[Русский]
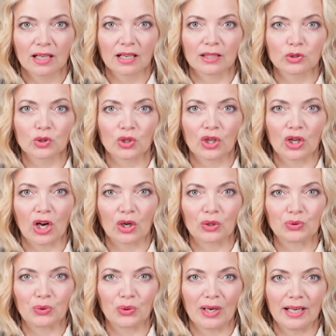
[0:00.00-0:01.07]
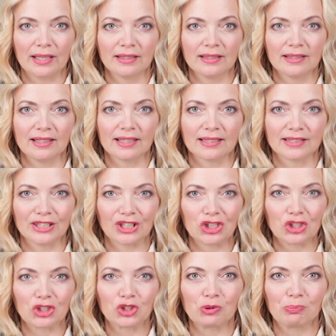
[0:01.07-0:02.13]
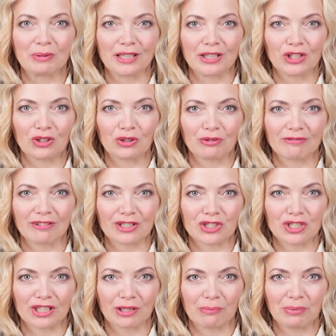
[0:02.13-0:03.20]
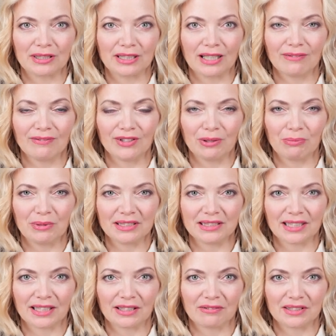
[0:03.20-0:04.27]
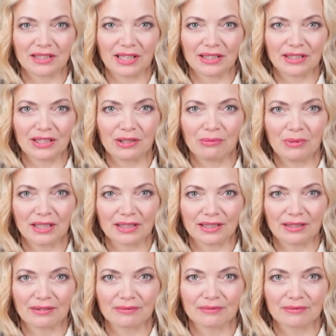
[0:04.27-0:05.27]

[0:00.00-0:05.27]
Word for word: которые актуальны для тех, кто планирует вложить капитал в немецкие квадратные метры.